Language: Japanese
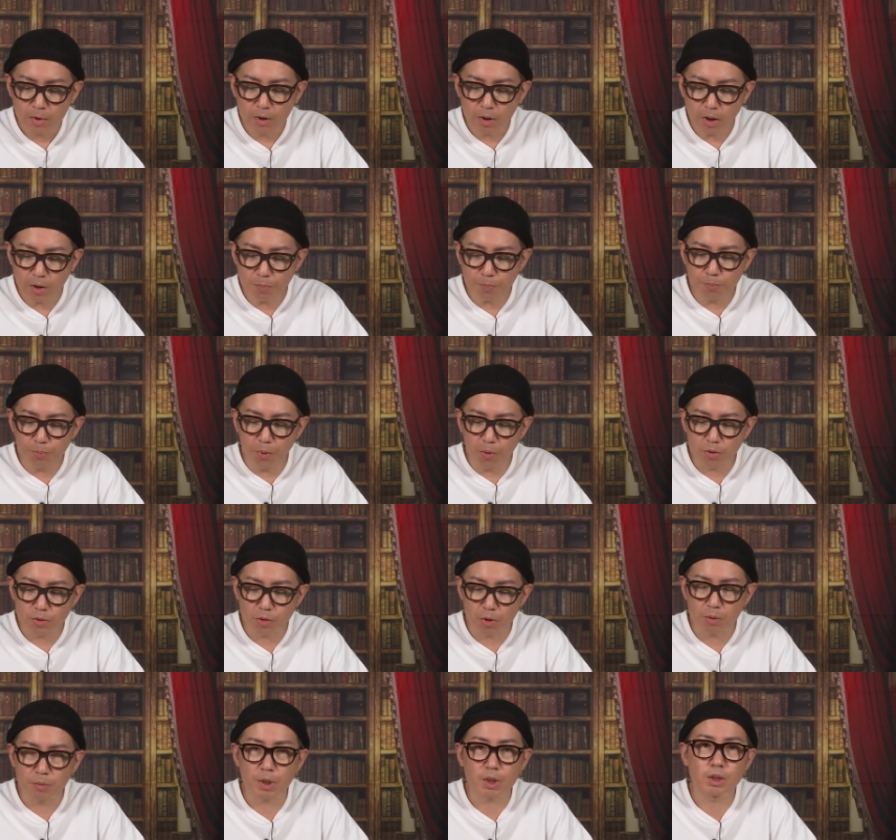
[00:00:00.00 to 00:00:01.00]
で一方
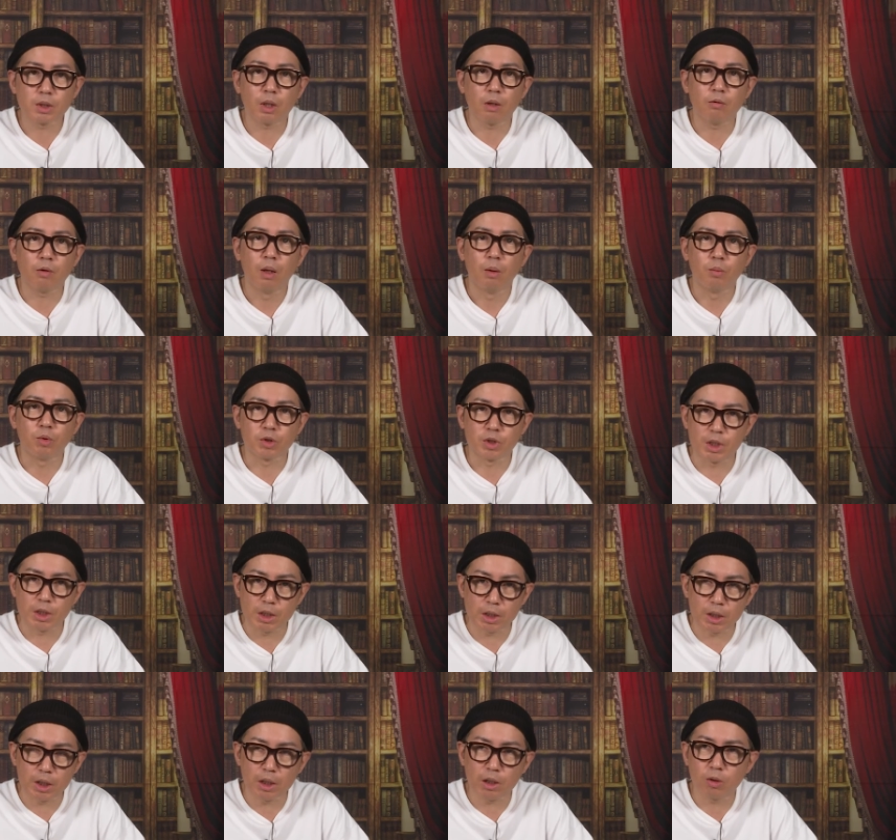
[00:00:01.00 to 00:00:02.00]
反町さんはもう
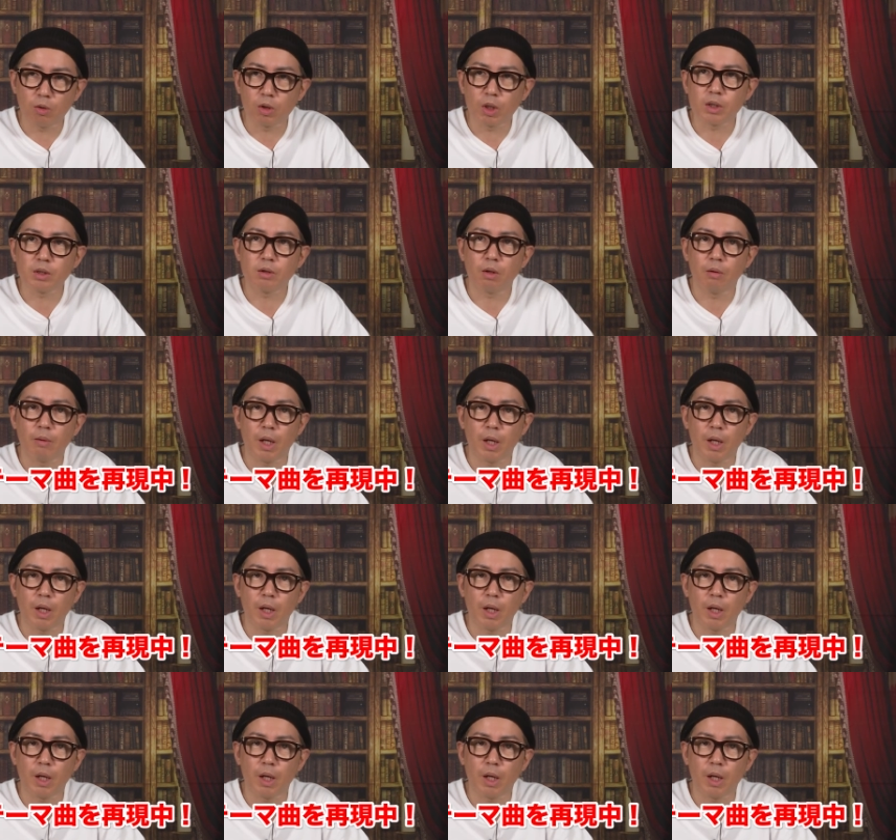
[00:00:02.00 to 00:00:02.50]
ジーティーオー ですよ。